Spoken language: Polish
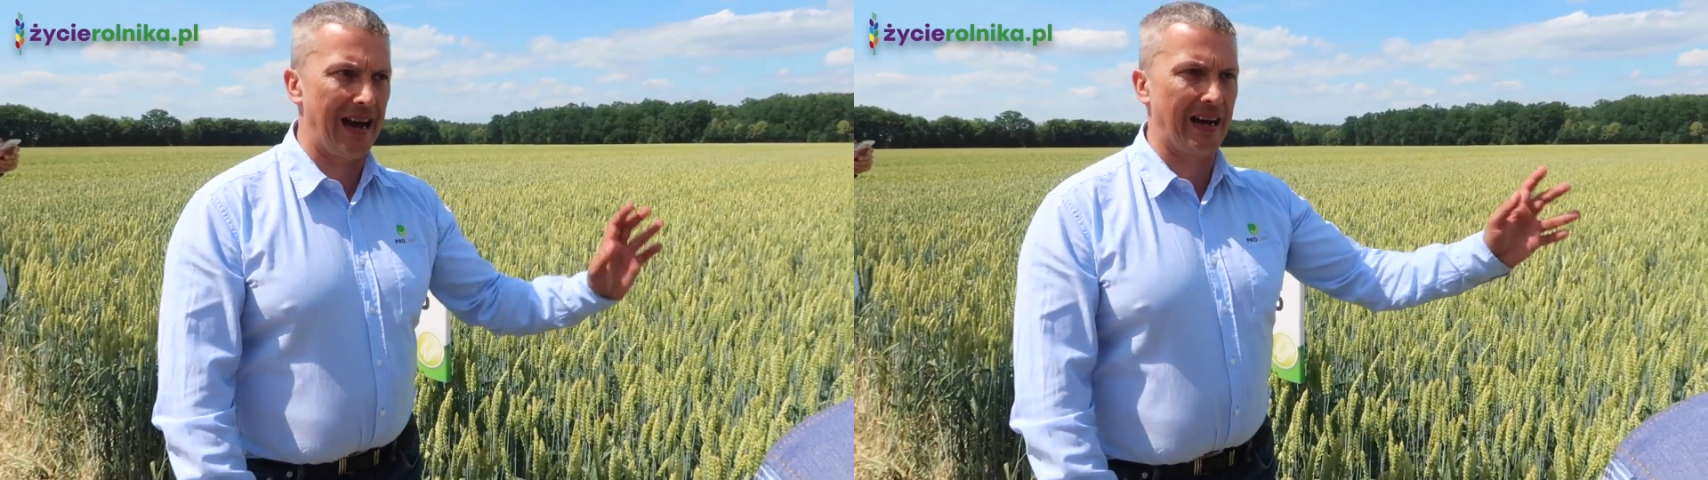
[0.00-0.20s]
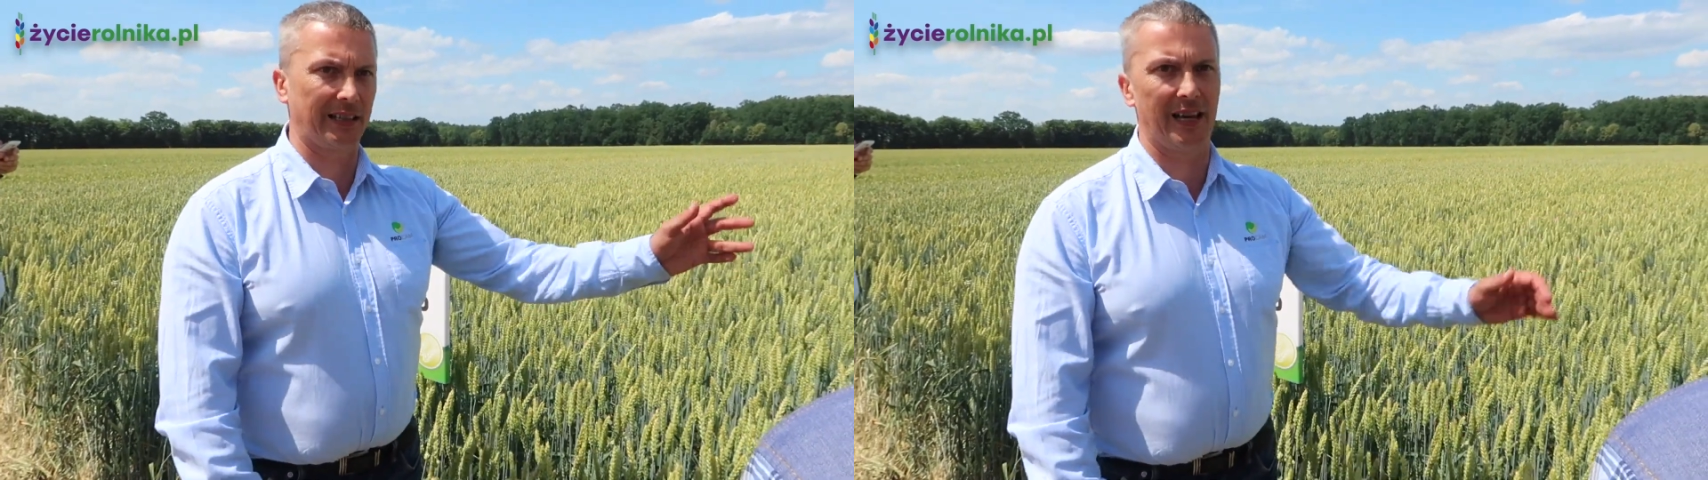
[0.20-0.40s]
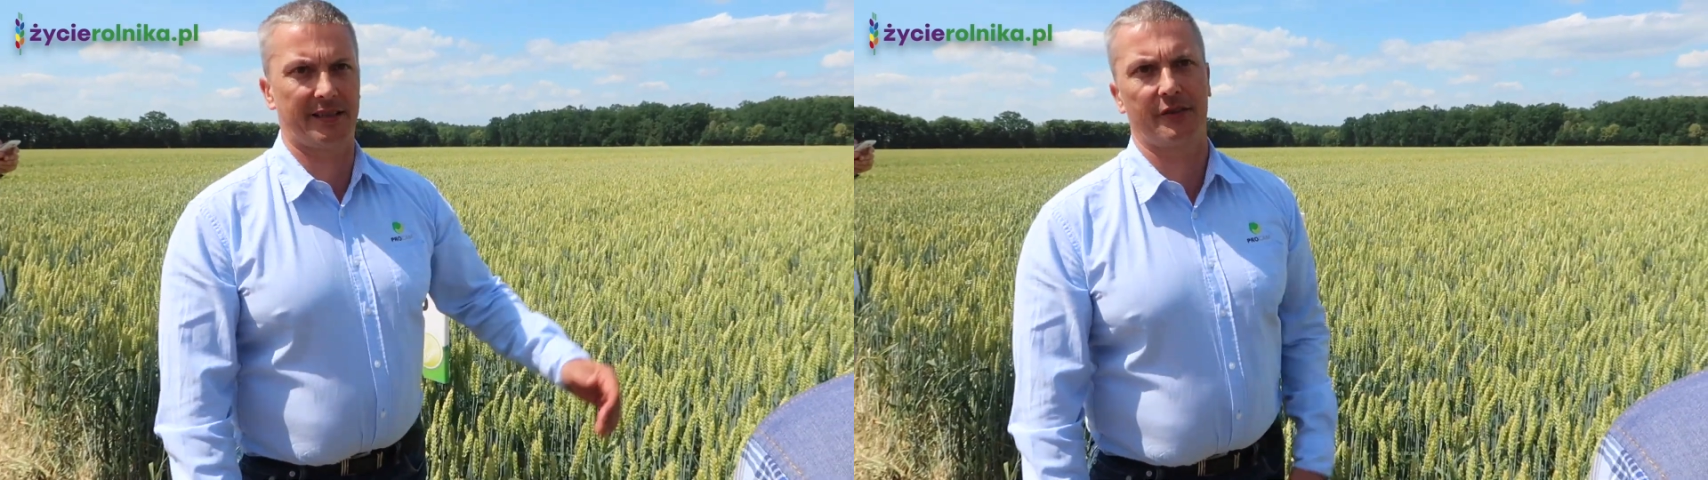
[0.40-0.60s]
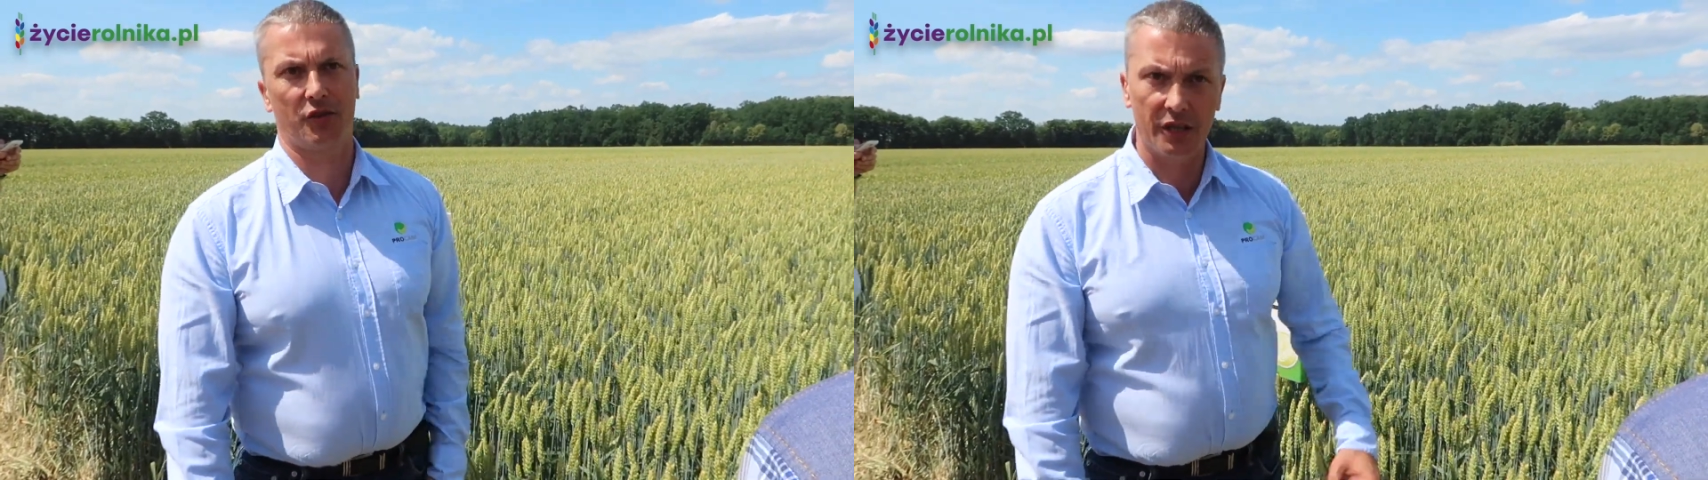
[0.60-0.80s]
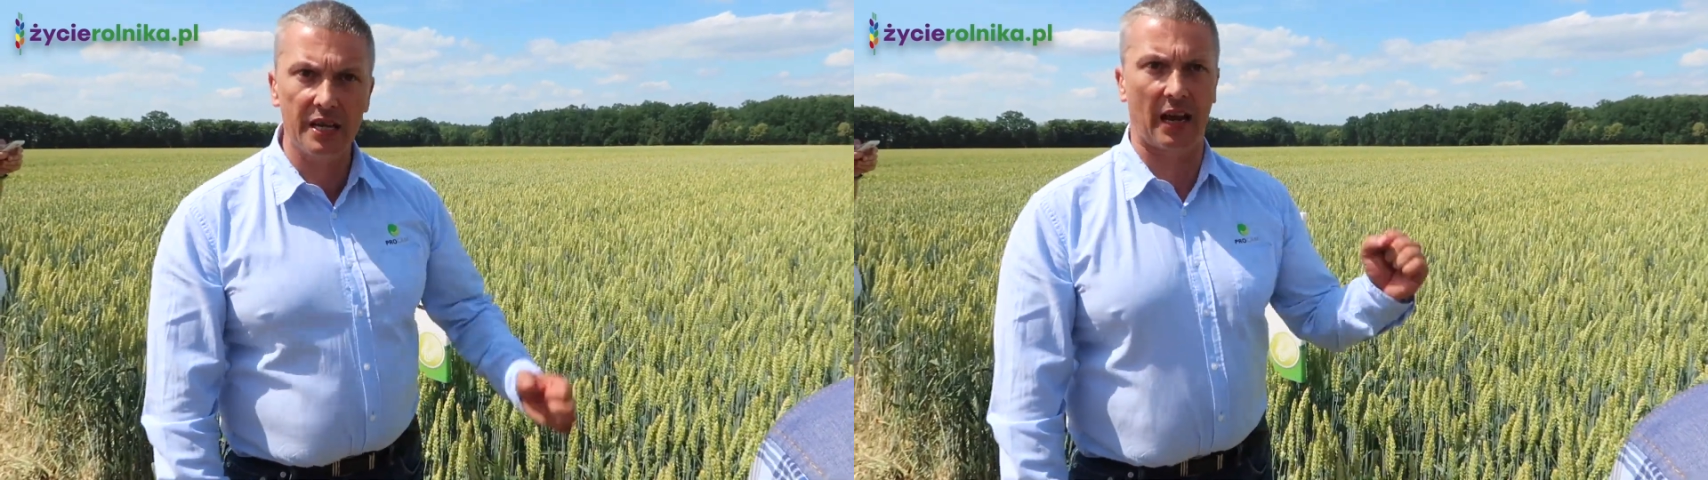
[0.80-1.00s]
A klasa,
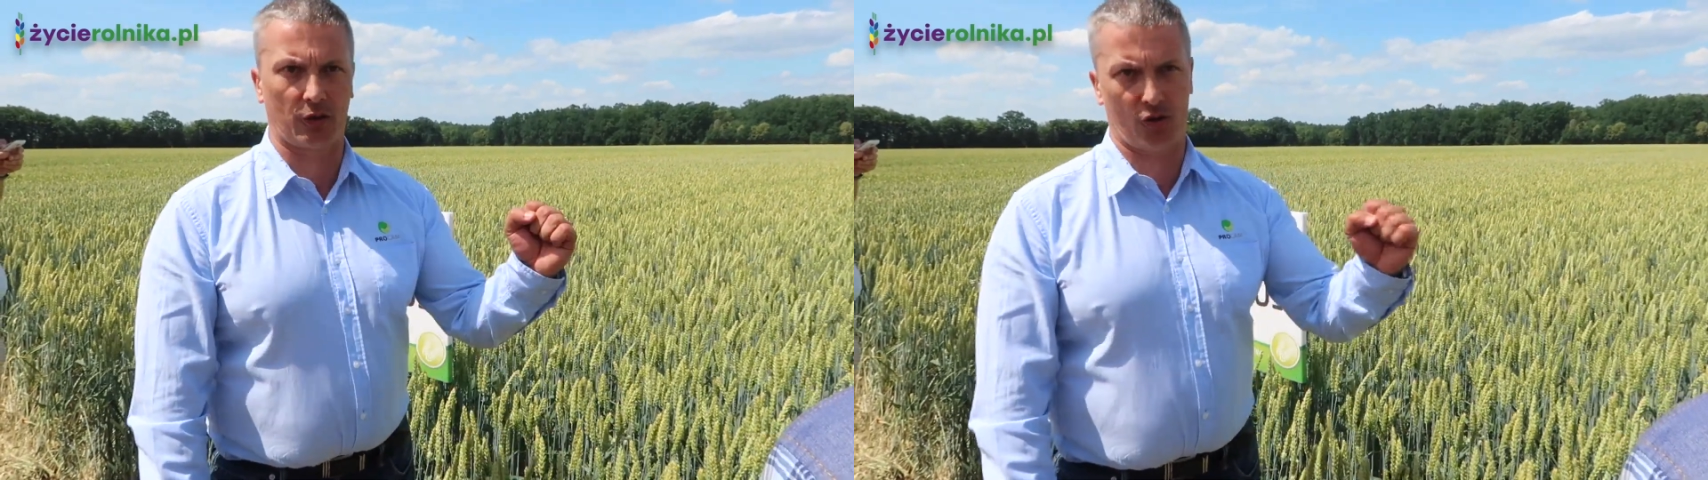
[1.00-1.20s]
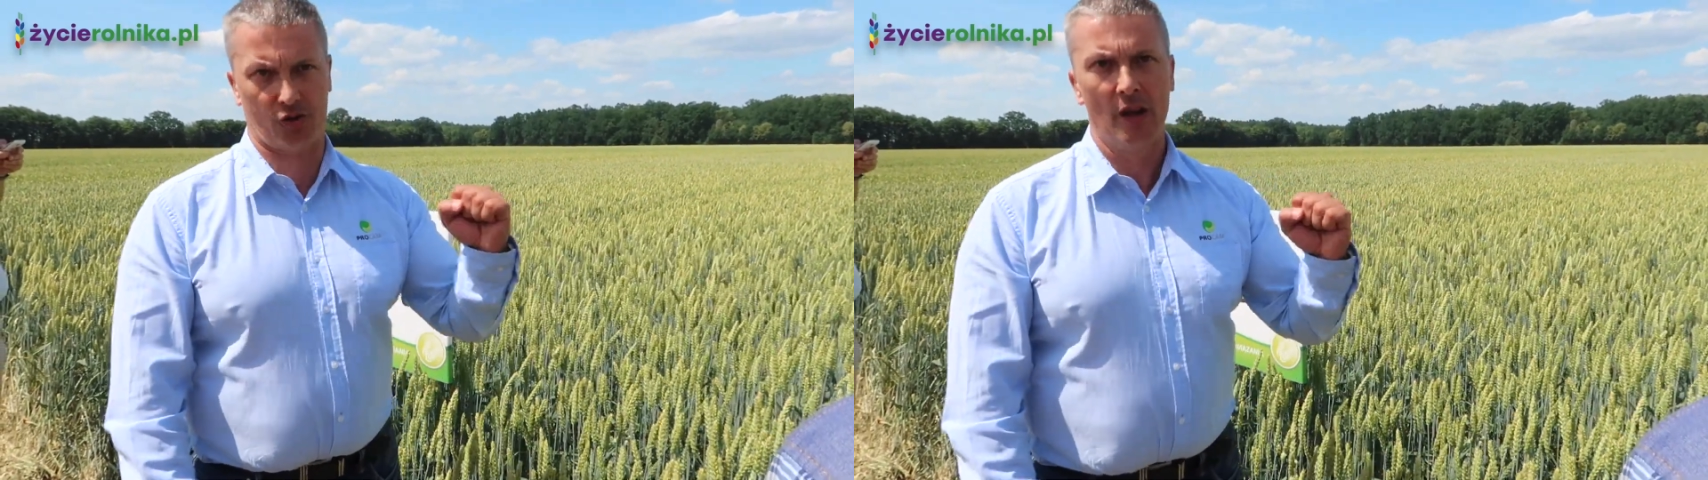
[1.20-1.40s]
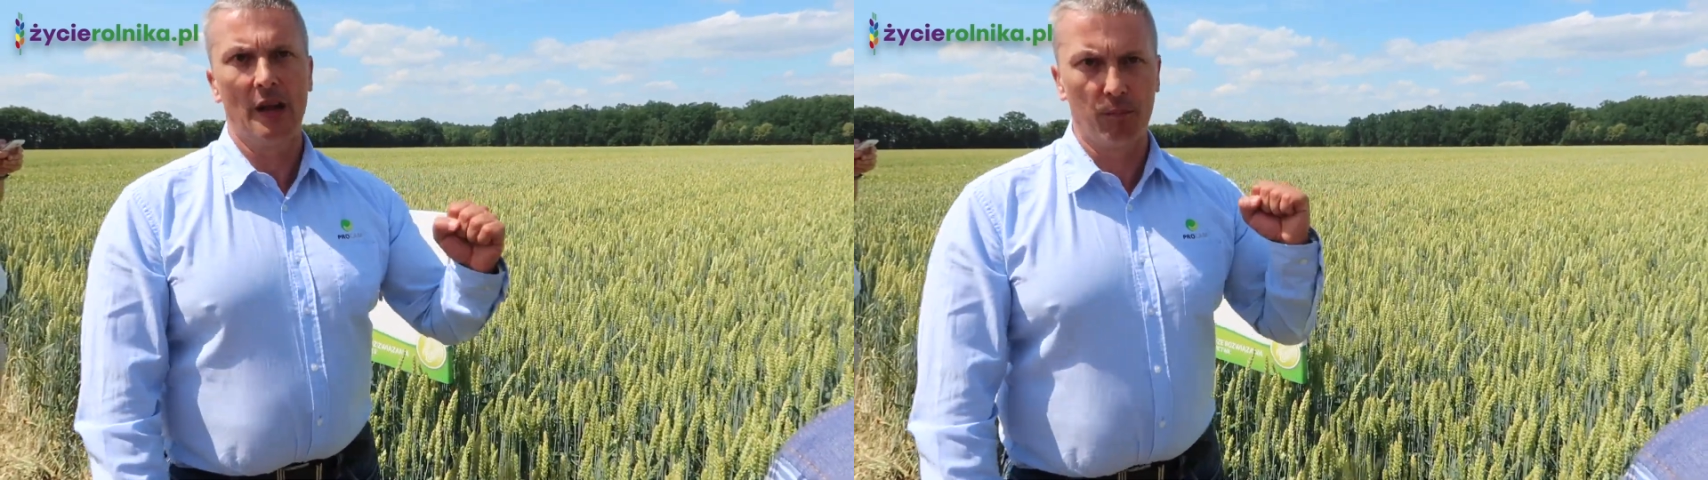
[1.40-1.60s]
czyli jakość